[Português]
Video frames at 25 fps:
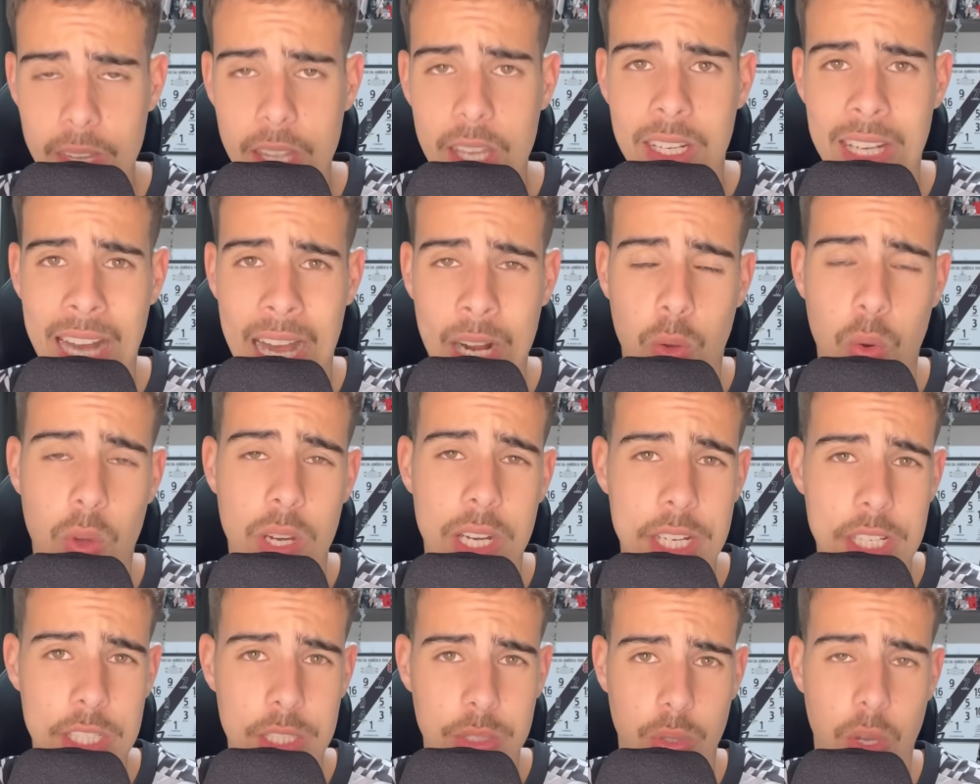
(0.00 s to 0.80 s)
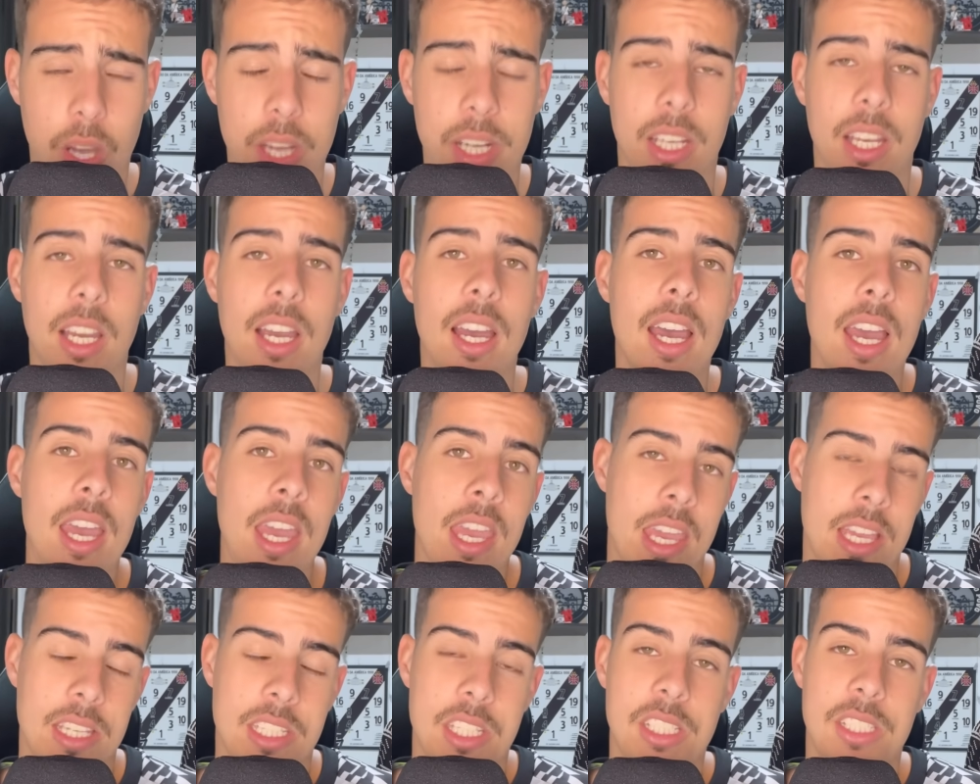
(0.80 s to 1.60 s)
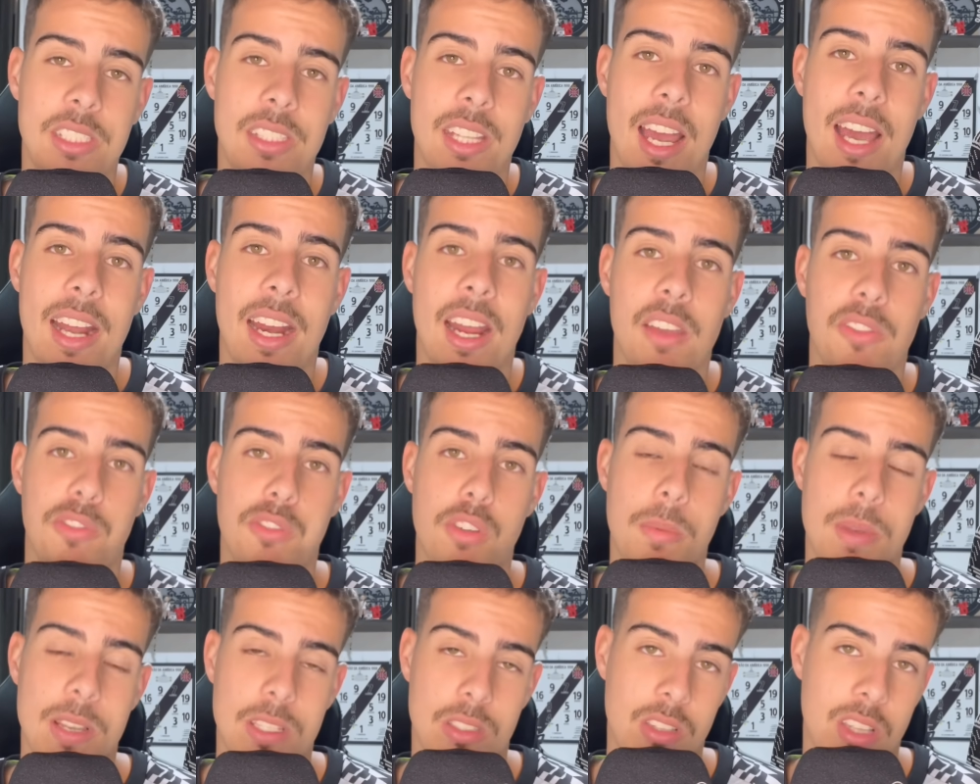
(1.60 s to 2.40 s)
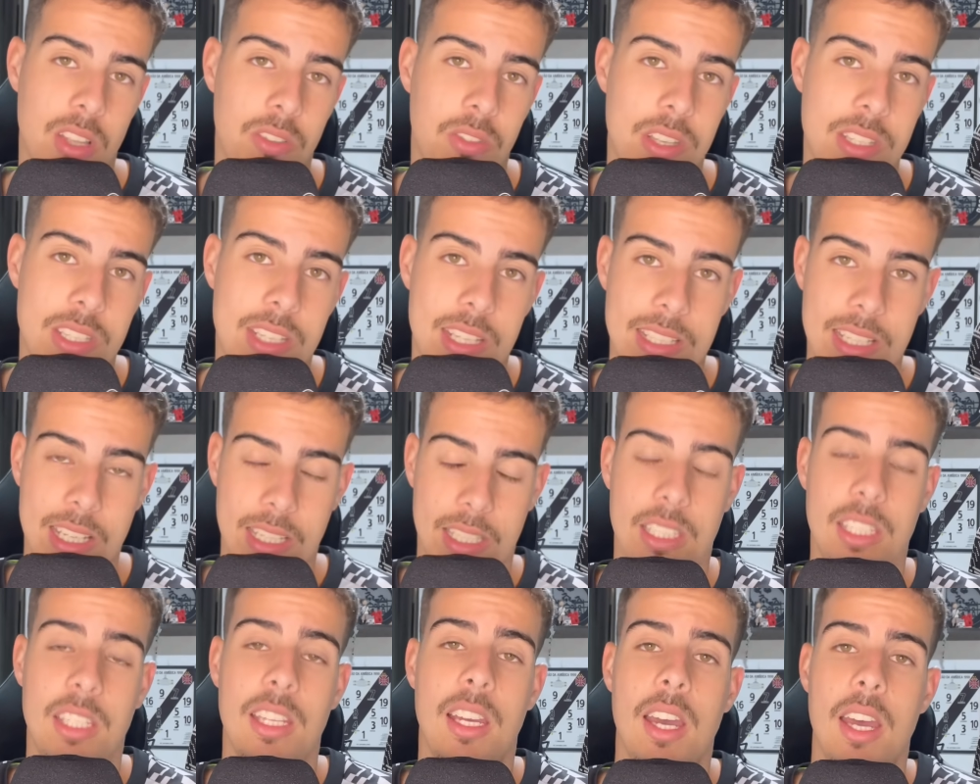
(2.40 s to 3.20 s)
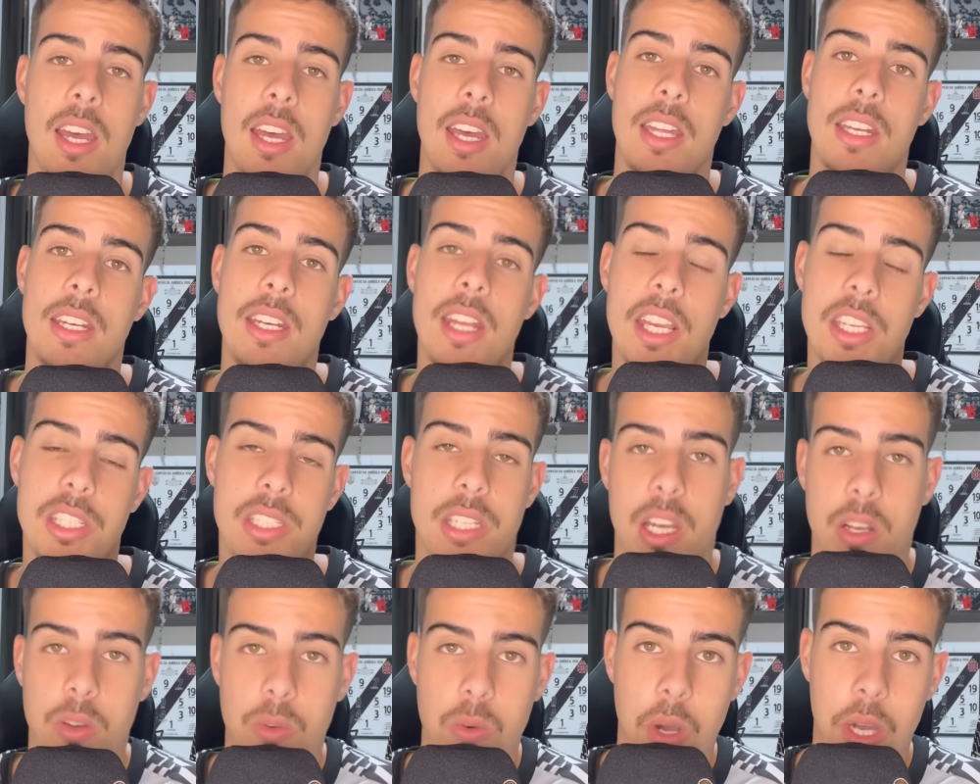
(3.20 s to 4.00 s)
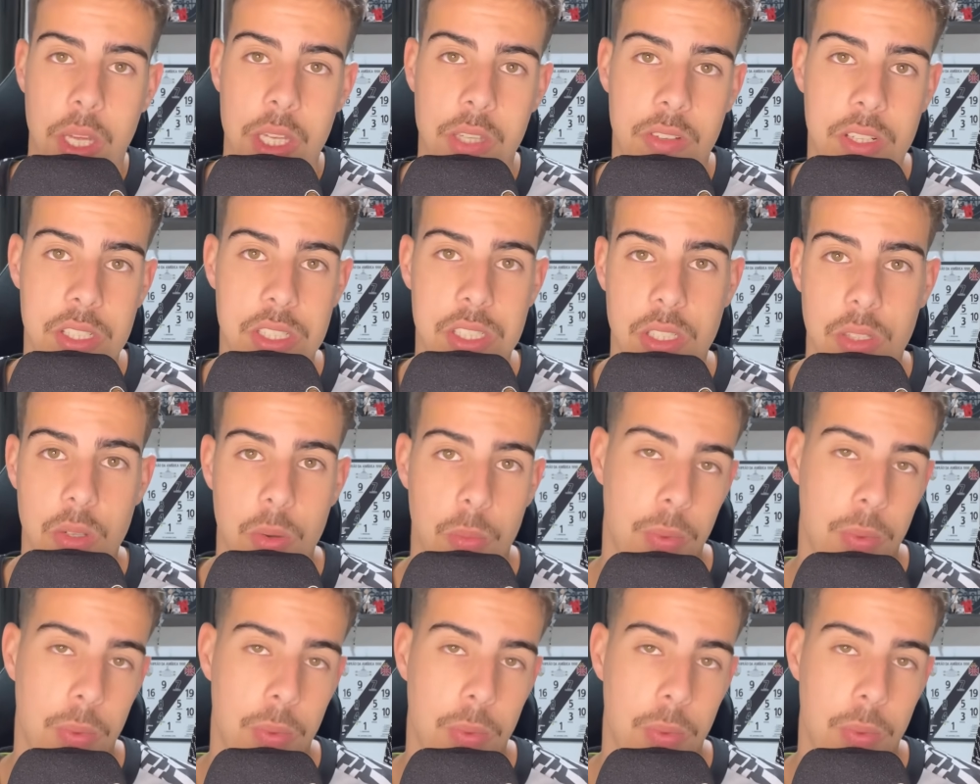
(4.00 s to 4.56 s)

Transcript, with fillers: na Colina Histórica e a gente trará informações a vocês aqui neste Acorda Vascão.